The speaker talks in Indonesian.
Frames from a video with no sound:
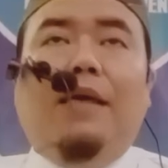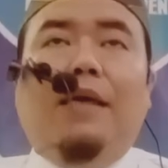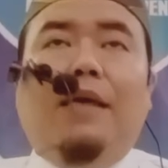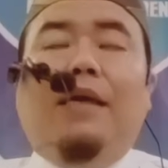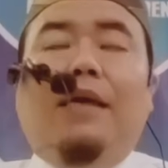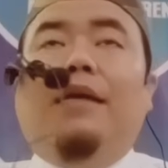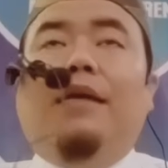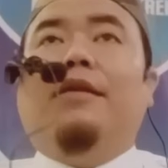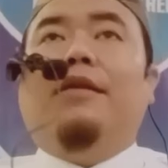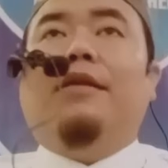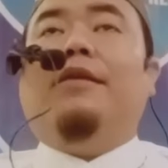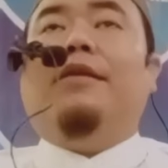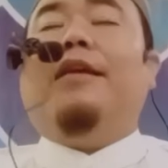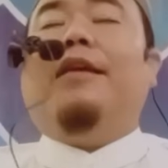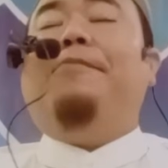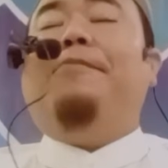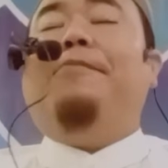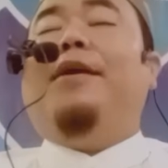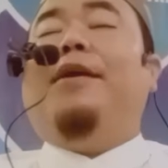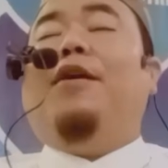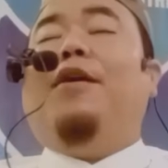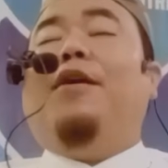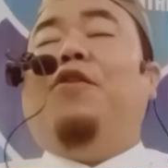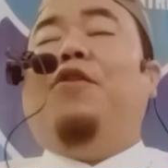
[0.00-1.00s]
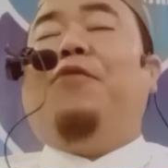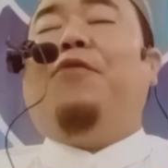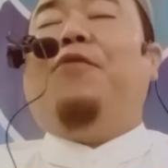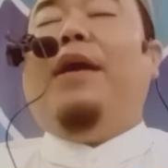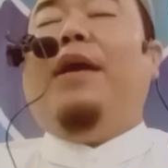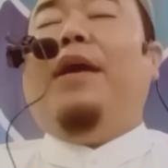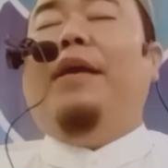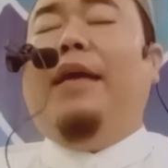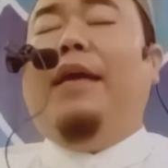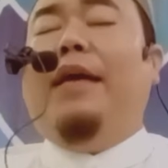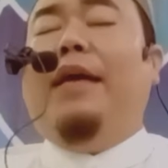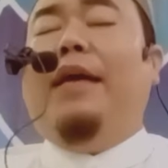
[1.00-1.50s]
Tetapi kalau
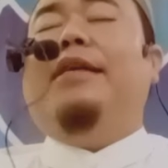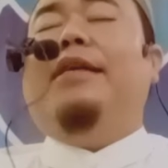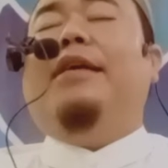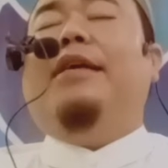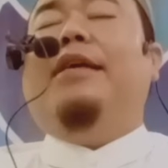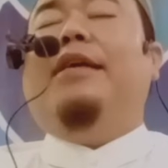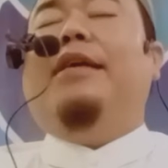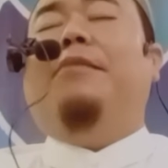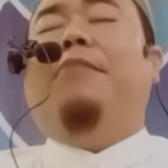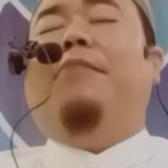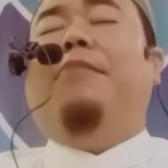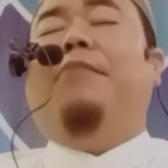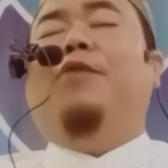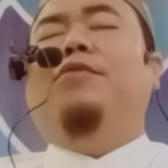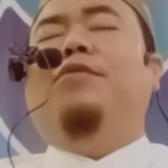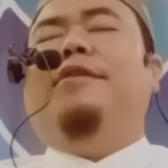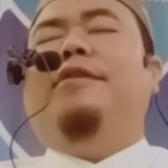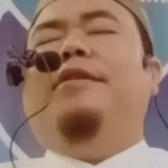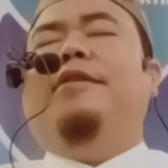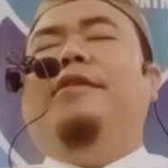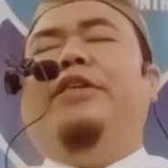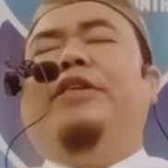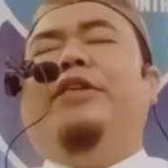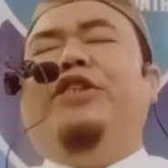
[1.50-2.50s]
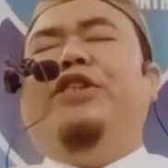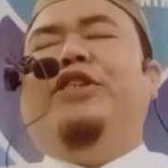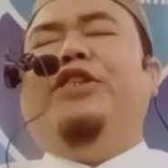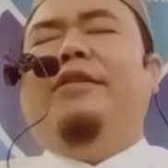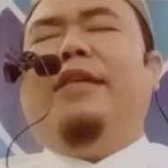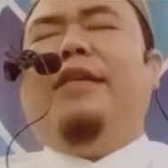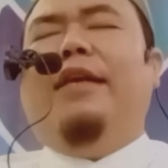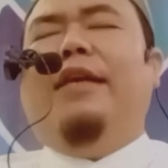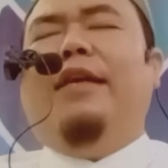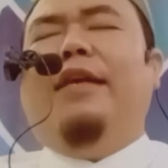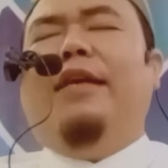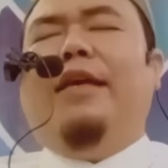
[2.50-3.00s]
faedahnya manusia
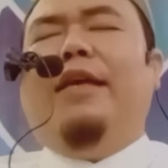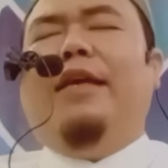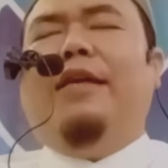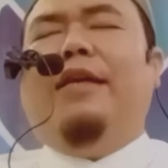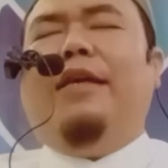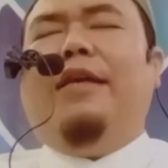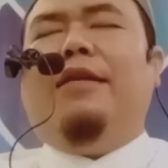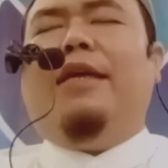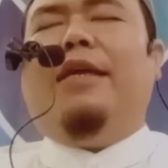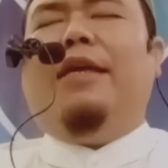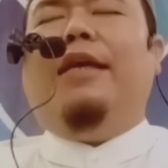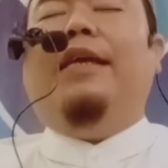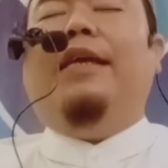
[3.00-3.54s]
cinta dengan kita